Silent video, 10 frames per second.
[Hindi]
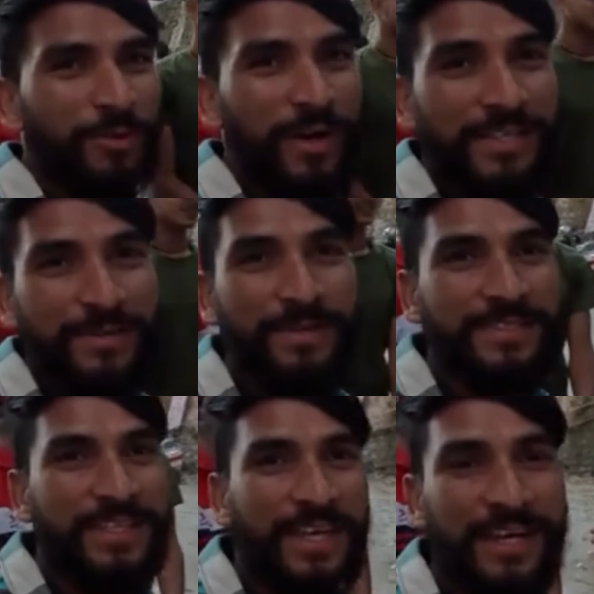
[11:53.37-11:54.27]
तो गाइस अभी
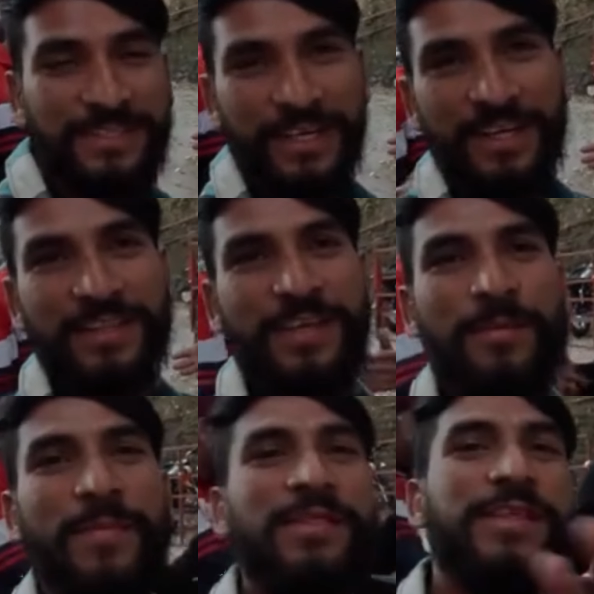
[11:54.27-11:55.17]
सीधा यहाँ से निकलते
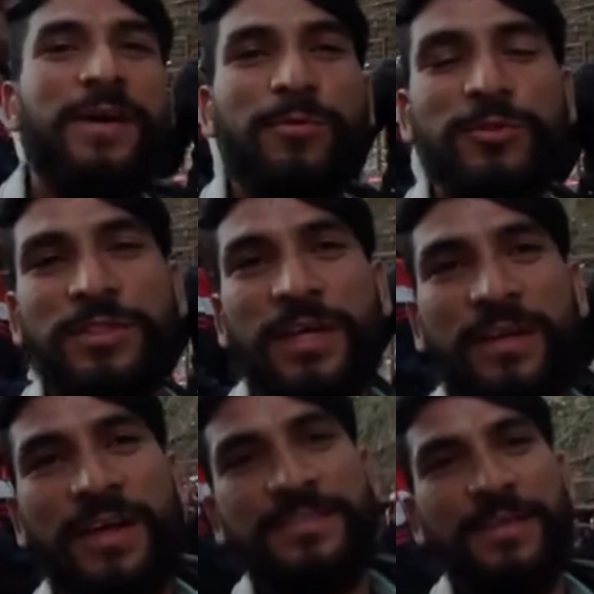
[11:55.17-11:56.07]
हैं मिलते हैं आपको सीधा
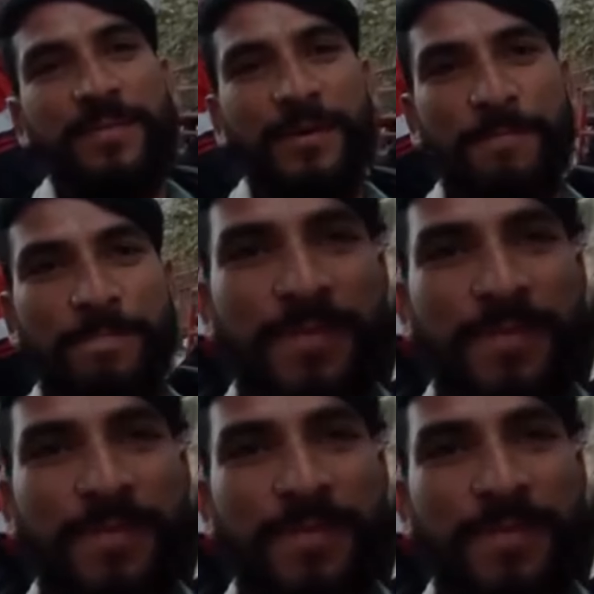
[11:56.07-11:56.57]
रास्ते में